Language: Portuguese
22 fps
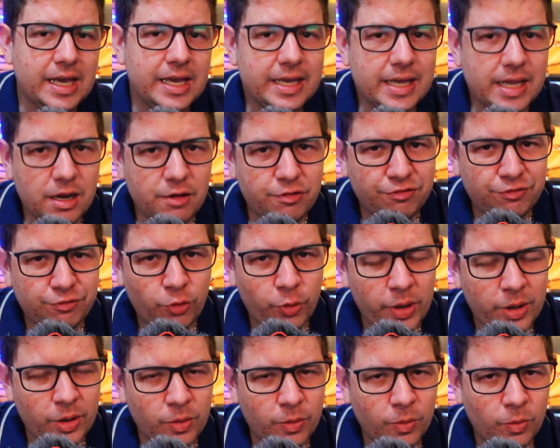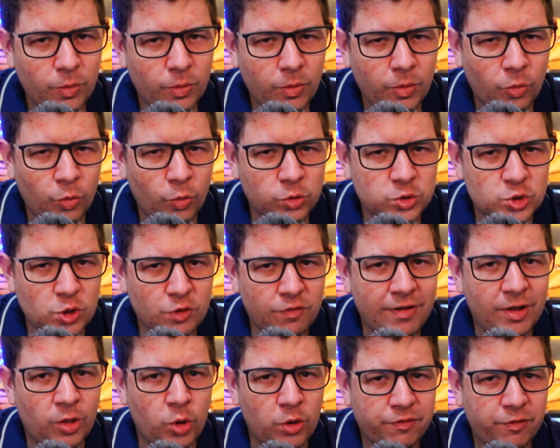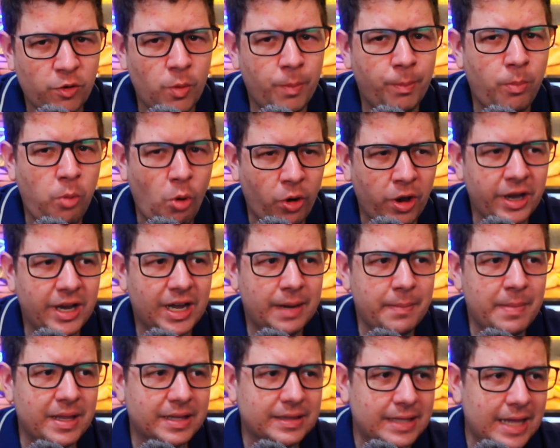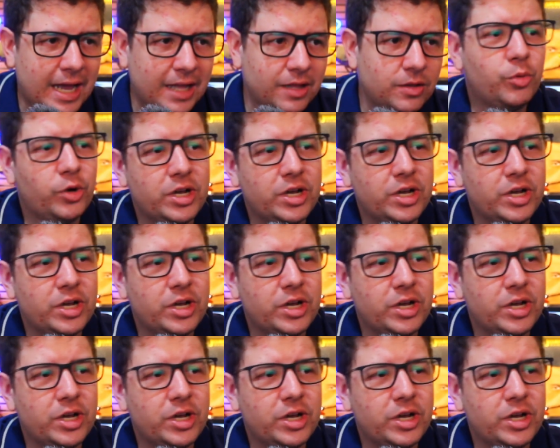e ele foi o seu valor foi um pouco incrementado.